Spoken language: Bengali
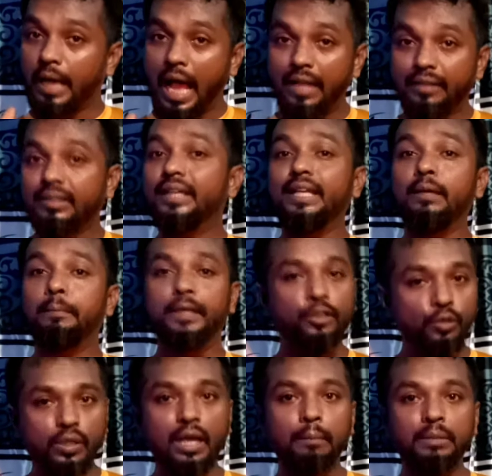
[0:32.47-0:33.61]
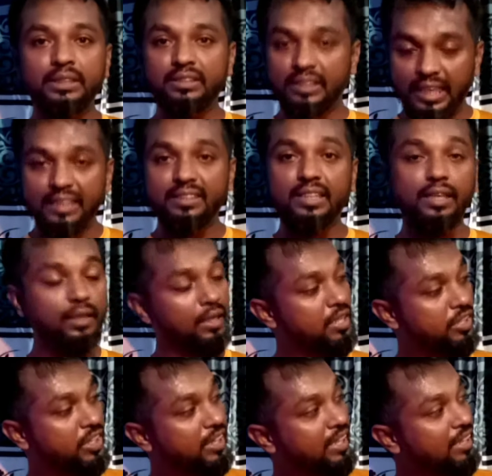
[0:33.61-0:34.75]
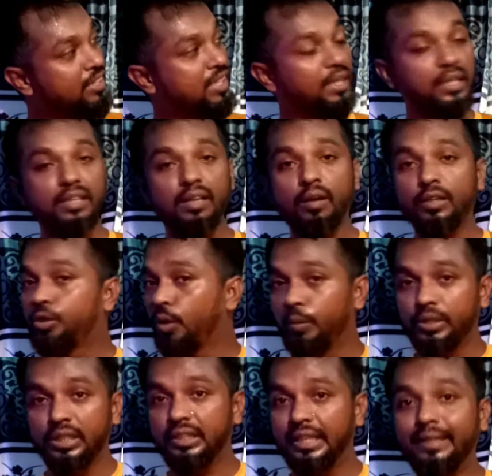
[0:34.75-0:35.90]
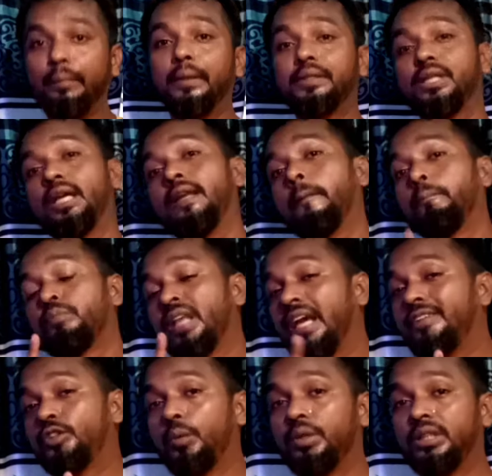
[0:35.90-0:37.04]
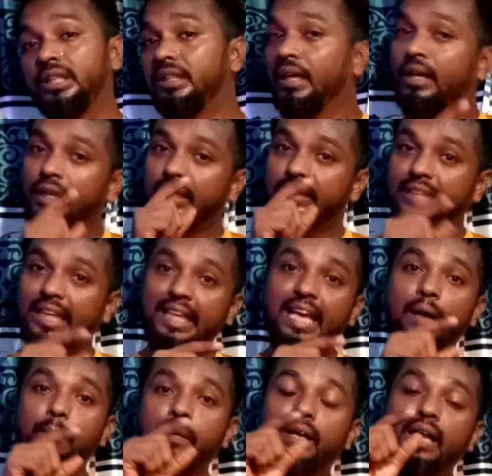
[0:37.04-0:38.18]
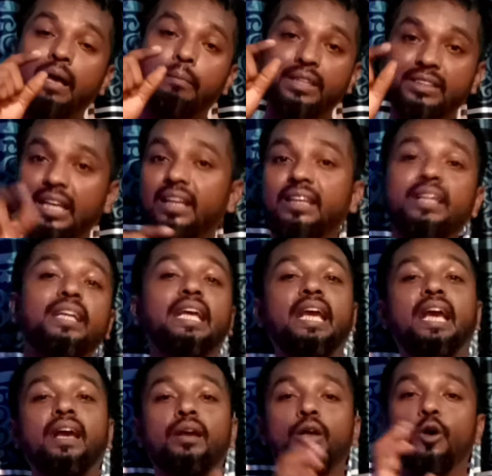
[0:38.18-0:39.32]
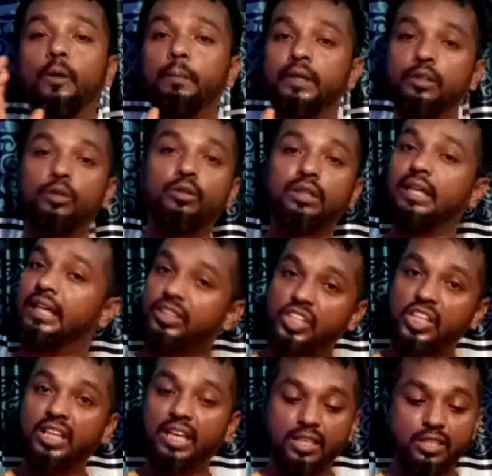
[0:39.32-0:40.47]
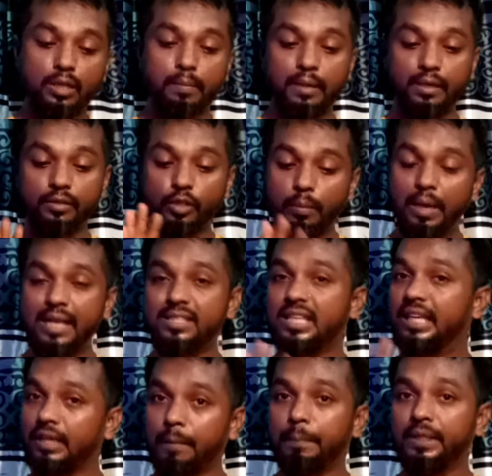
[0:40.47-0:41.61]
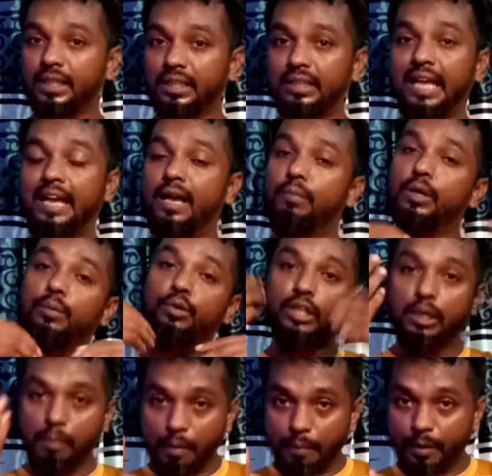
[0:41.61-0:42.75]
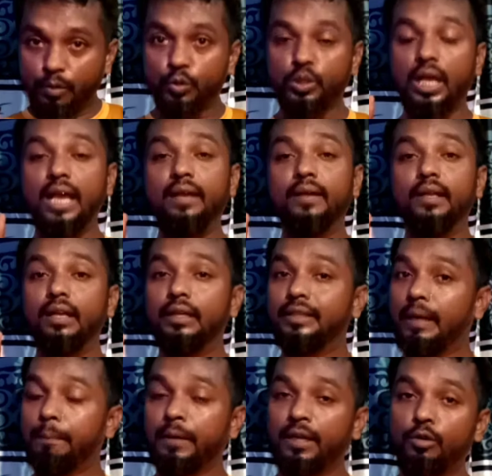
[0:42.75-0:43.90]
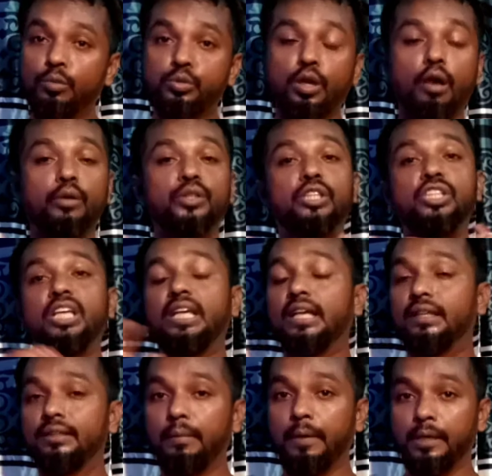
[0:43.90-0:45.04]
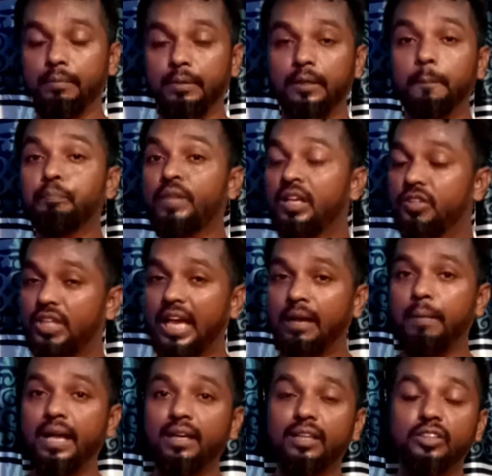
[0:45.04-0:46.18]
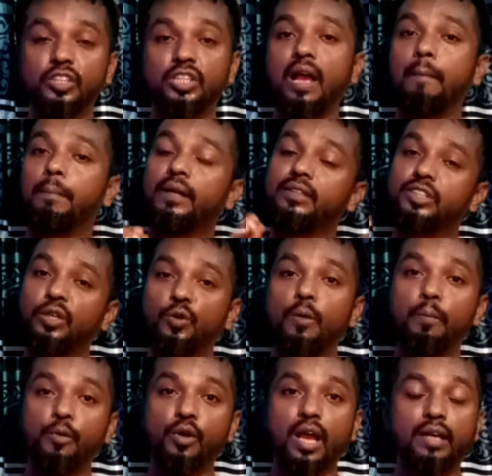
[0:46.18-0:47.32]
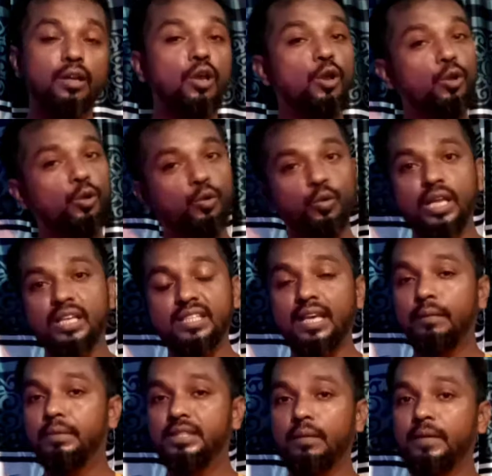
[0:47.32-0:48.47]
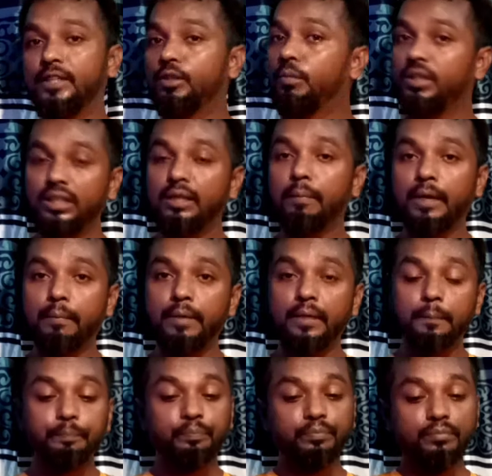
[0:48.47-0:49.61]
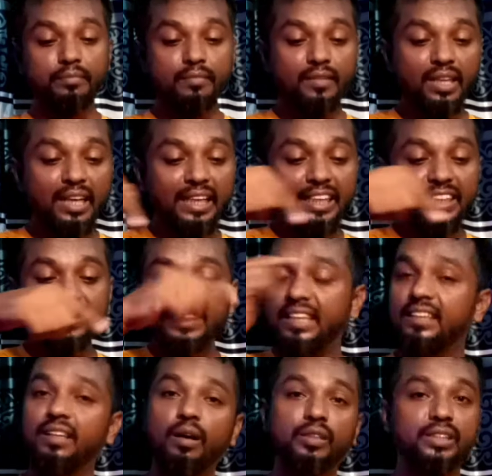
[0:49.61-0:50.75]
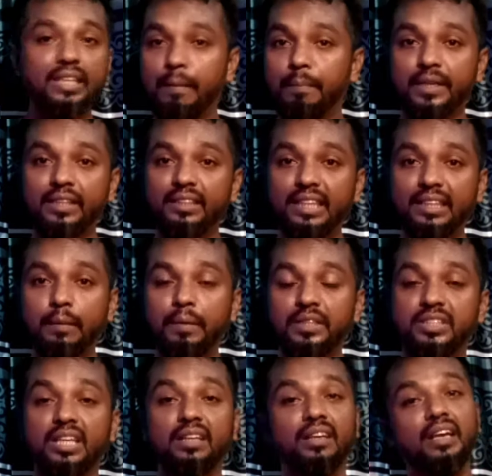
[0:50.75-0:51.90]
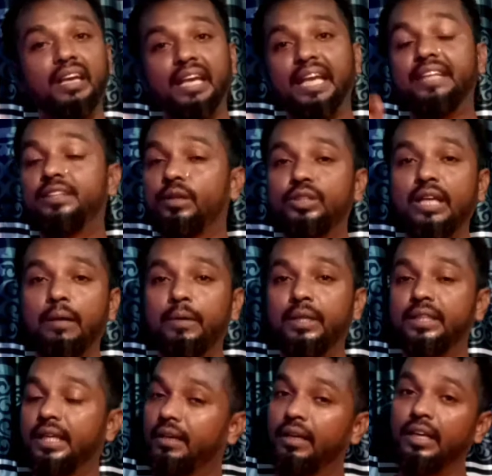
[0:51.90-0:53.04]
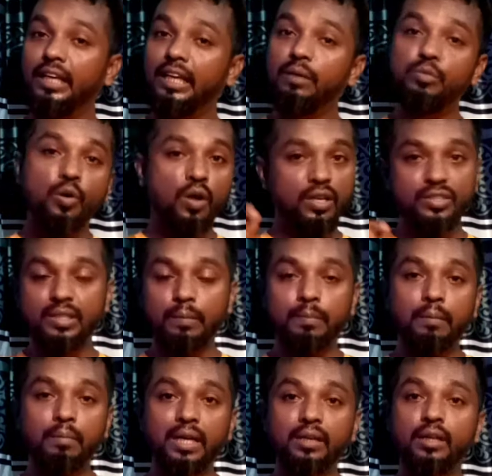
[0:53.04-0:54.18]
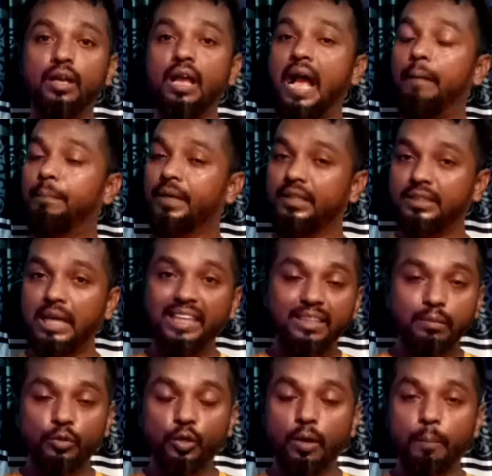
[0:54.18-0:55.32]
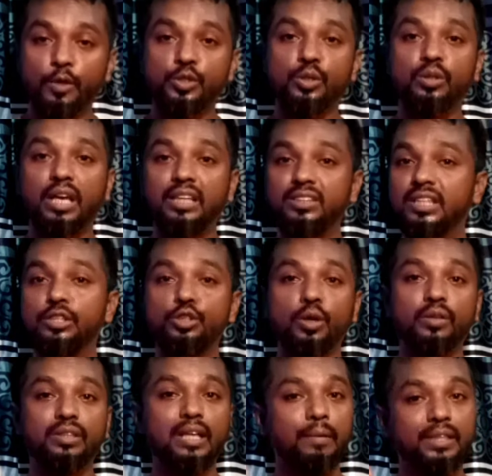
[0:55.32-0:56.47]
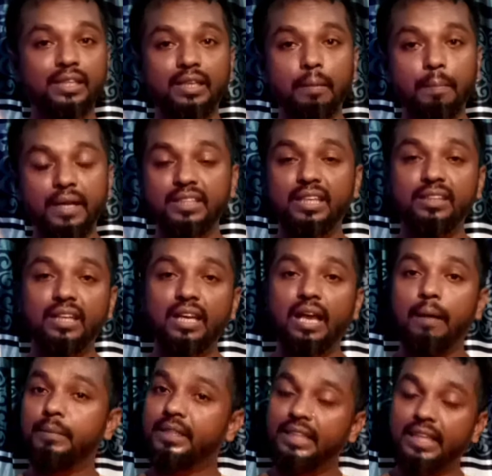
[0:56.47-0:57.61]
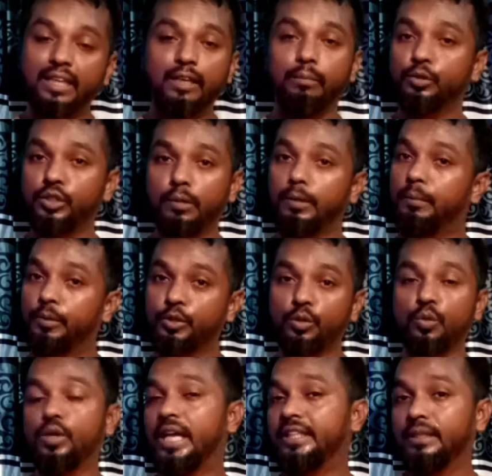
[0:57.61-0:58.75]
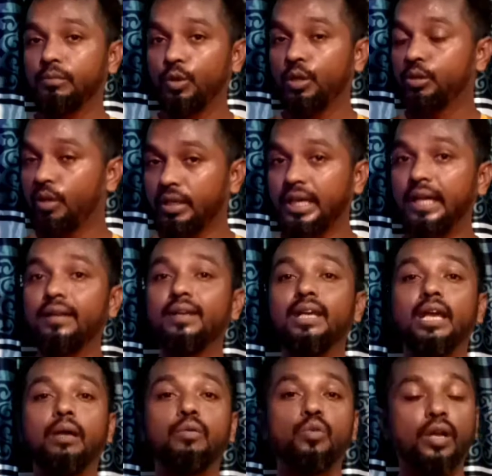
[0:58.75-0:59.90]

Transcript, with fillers: হাত কাটার ভিডিওটা আমি ছেড়েছি সেটার স্ক্রিনে দেওয়া ওই ছবিটা দেখতে পাচ্ছেন এই ছবিটি দেখে আপনারা আমার চ্যানেলে গিয়ে ওই ভিডিওটা দেখে শিখে আসতে পারেন তবে আজকে এটা আপনাদেরকে দেখাবো এবং কিভাবে করতে হয় এটা আপনারা খুব সহজেই শিখে নিতে পারবেন সারা বাংলাদেশে আপনারা যে কোনো প্রোডাক্ট কুরিয়ার সার্ভিসের মাধ্যমে নিতে পারবেন স্ক্রিনে দেওয়া যে নাম্বারটি দেখতে পাচ্ছেন এটি হচ্ছে আমাদের ইমো হোয়াটসঅ্যাপ নাম্বার আপনারা যে আইটেমগুলো পছন্দ হয় স্ক্রিনশট দিয়ে আমাদেরকে পাঠিয়ে দিলে আমরা দেখলে বুঝতে পারবো যে কোন আইটেমগুলো দরকার এবং